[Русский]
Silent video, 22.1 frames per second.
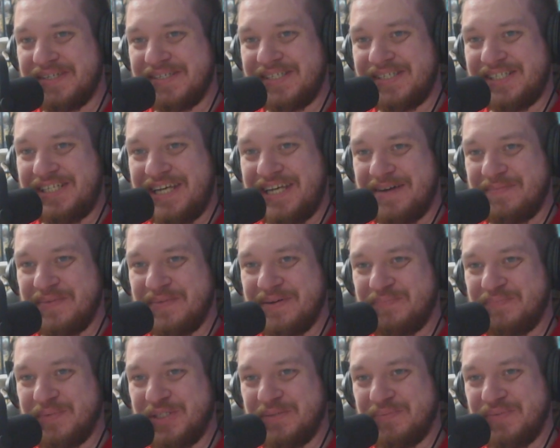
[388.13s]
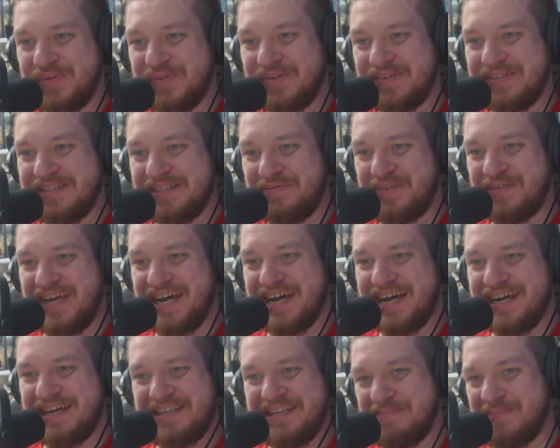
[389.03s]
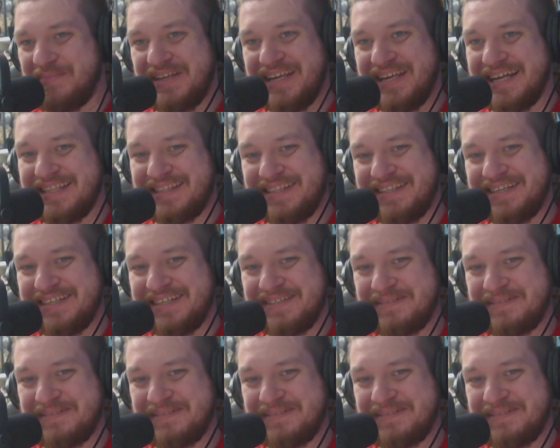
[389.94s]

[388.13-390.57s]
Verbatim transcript: Зачем? Почему? Нафига? Непонятно.